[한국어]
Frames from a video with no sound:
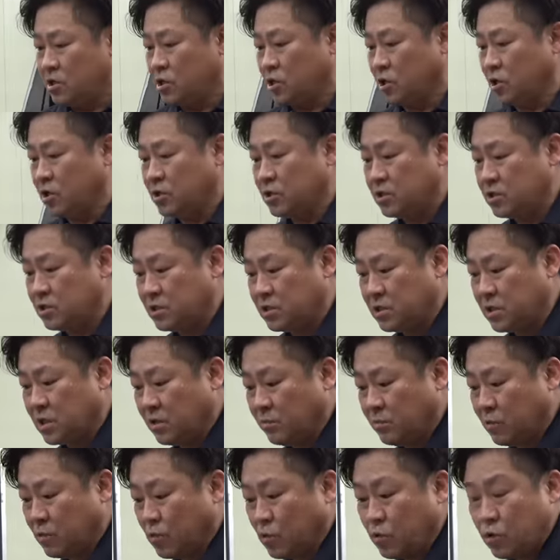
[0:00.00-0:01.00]
저희들은 이제
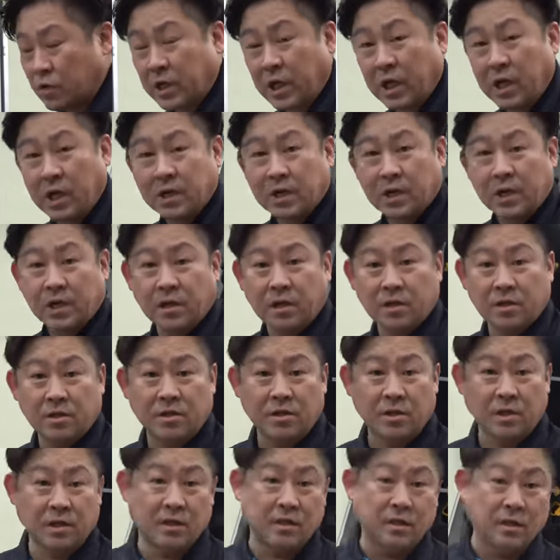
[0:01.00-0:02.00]
뭐 공사장에서
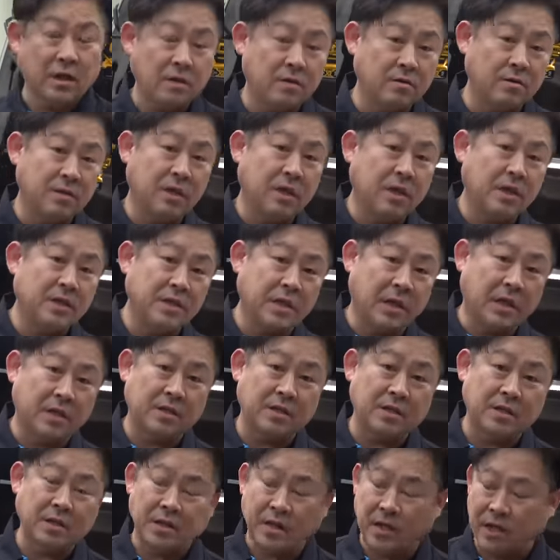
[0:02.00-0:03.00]
일을 하거나 하지
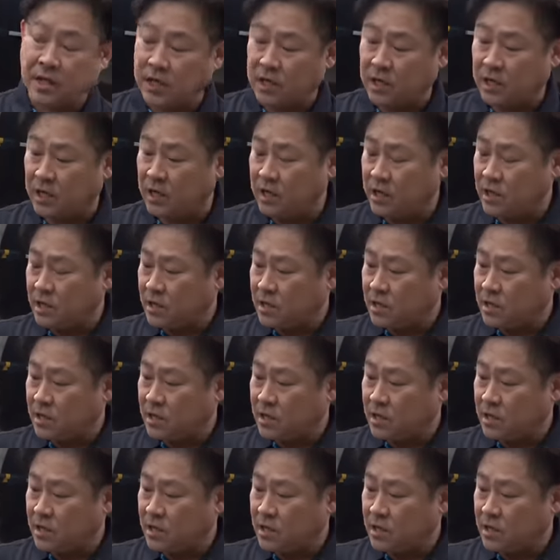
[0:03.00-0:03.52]
않으니까